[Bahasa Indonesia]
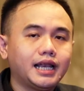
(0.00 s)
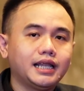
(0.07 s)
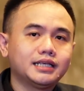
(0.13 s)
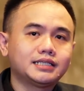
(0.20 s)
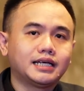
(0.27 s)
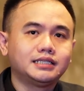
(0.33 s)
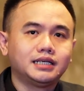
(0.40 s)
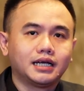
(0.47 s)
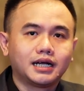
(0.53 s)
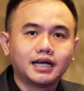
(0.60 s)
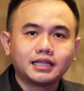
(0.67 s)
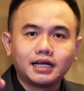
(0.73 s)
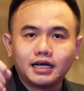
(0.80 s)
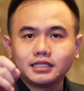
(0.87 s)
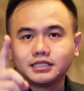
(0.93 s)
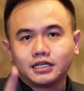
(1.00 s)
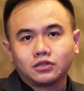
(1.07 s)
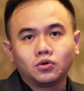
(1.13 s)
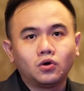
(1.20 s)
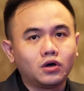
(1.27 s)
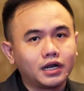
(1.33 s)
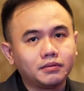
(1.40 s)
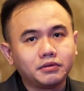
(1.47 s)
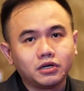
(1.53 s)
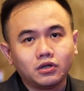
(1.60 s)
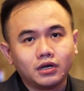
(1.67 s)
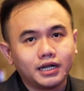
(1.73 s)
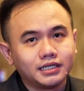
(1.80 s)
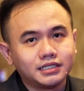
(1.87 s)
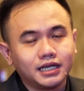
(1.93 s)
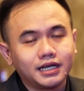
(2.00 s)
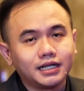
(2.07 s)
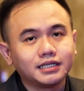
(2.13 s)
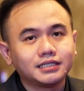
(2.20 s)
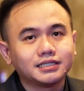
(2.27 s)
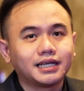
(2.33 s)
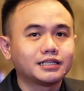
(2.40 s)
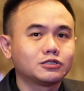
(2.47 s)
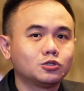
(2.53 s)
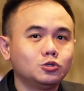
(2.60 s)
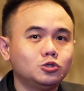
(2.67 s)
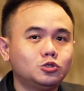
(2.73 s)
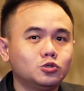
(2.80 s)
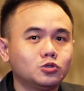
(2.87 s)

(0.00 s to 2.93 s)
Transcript: kali saja, katakan satu orang mendonasikan satu